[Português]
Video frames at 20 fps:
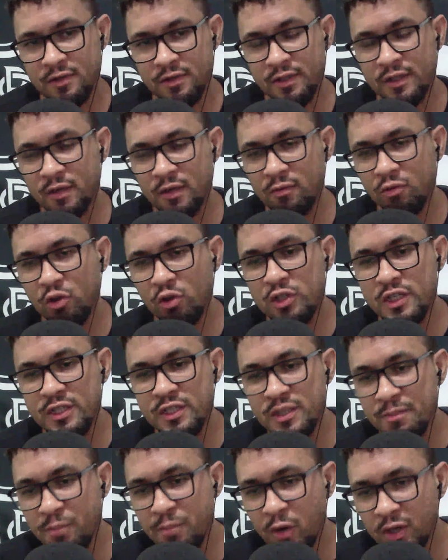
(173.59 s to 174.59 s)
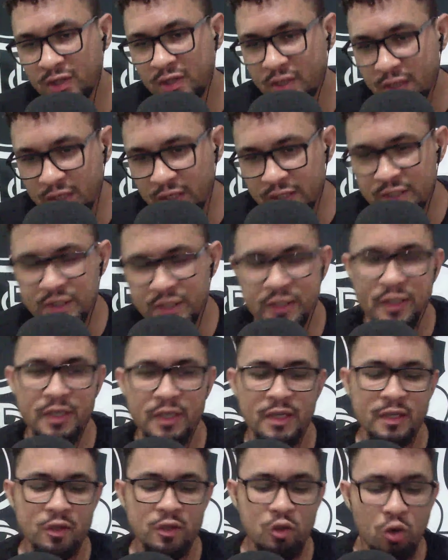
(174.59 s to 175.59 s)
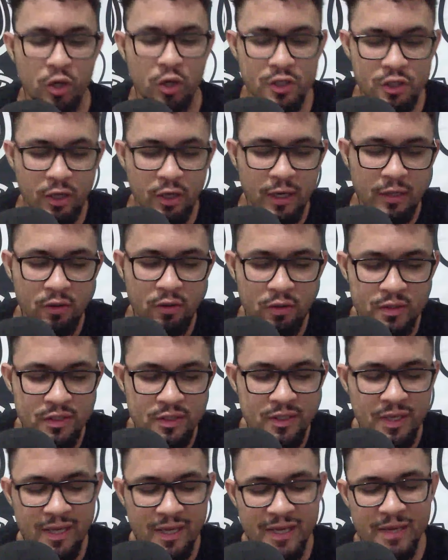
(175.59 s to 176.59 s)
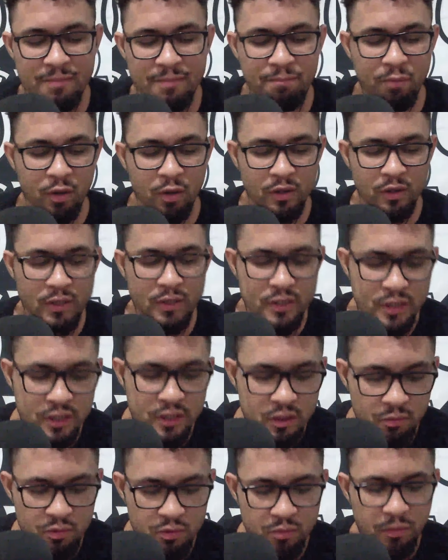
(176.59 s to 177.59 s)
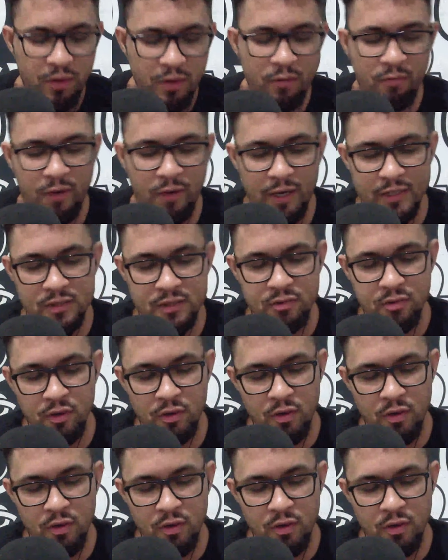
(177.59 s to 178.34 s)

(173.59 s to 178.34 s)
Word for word: Então, notícia importante: dois jogadores importantíssimos para o Vasco